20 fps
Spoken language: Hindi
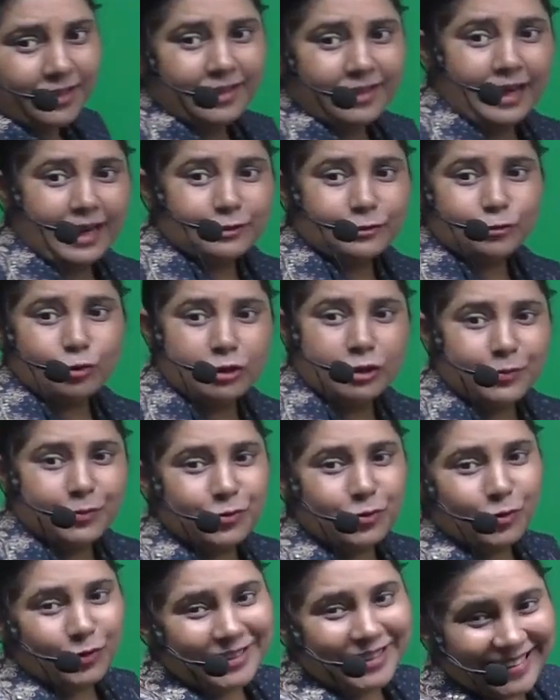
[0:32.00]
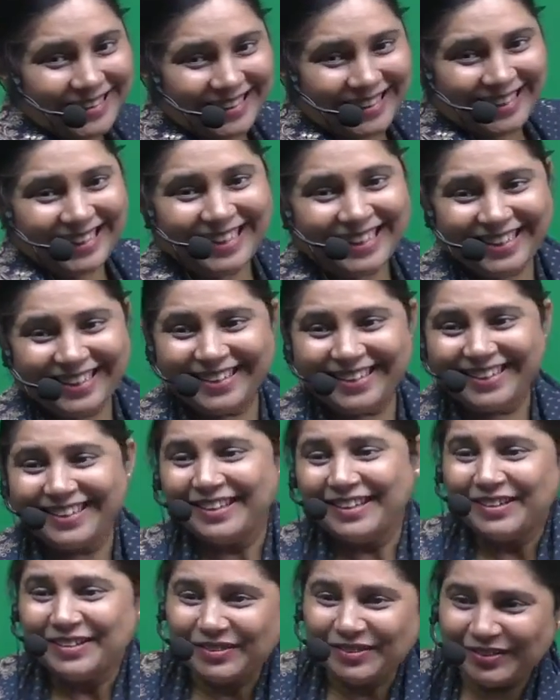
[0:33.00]
रात को जब सोते थे
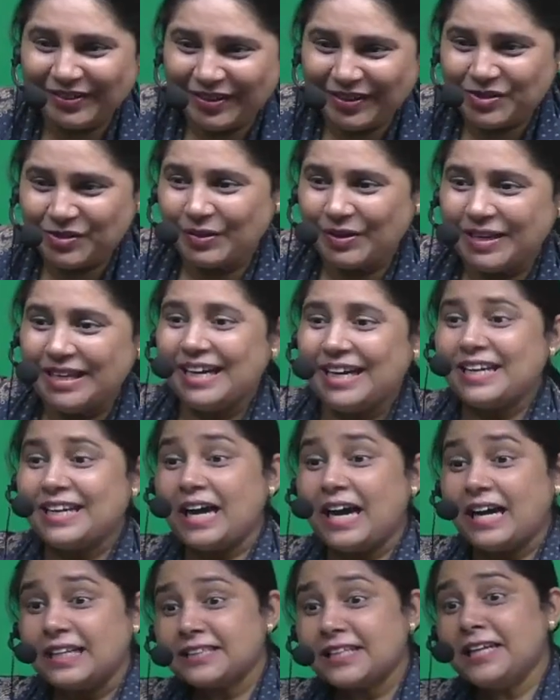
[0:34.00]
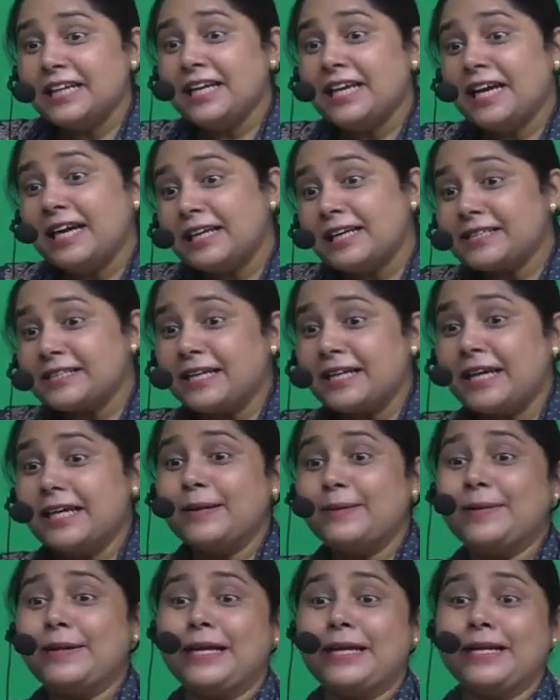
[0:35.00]
तो रसोईया रात के लिए अलग से
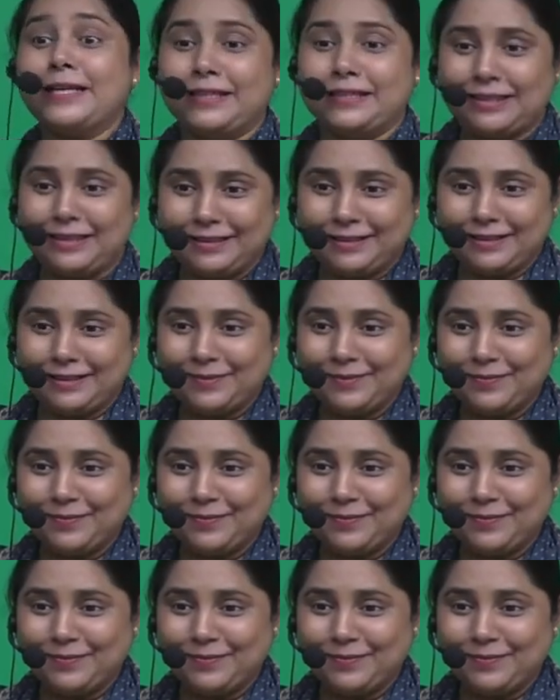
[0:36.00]
खाना बना के रखता था